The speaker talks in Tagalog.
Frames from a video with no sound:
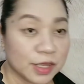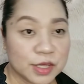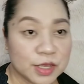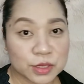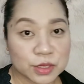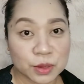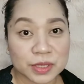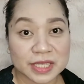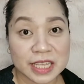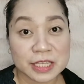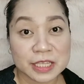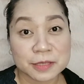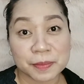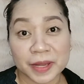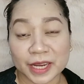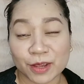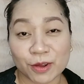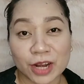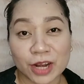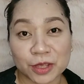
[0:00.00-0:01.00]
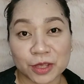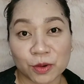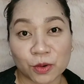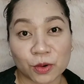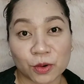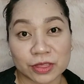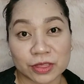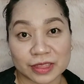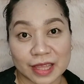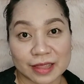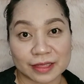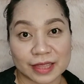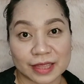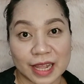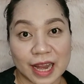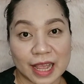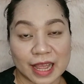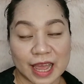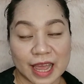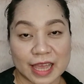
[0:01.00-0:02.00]
So, since pareho lang yung content
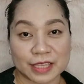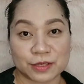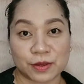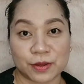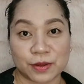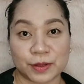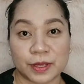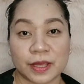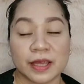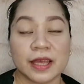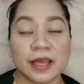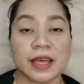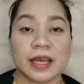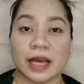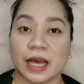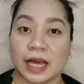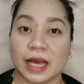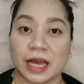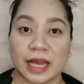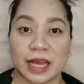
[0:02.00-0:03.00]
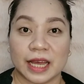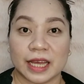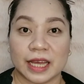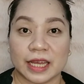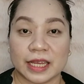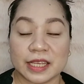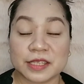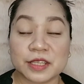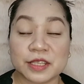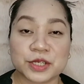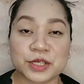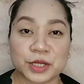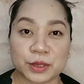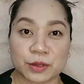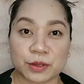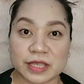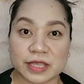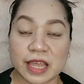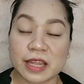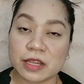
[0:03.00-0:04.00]
nila, guys, so, uh, eh, ah, isi-share
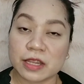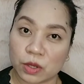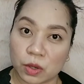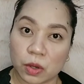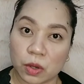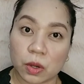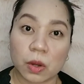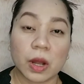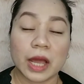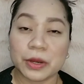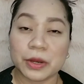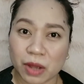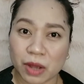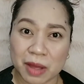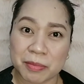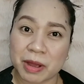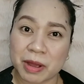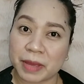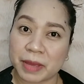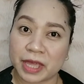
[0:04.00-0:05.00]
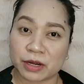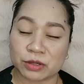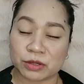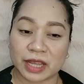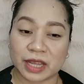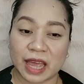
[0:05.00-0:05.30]
ko sa inyo kung ano nga bang meron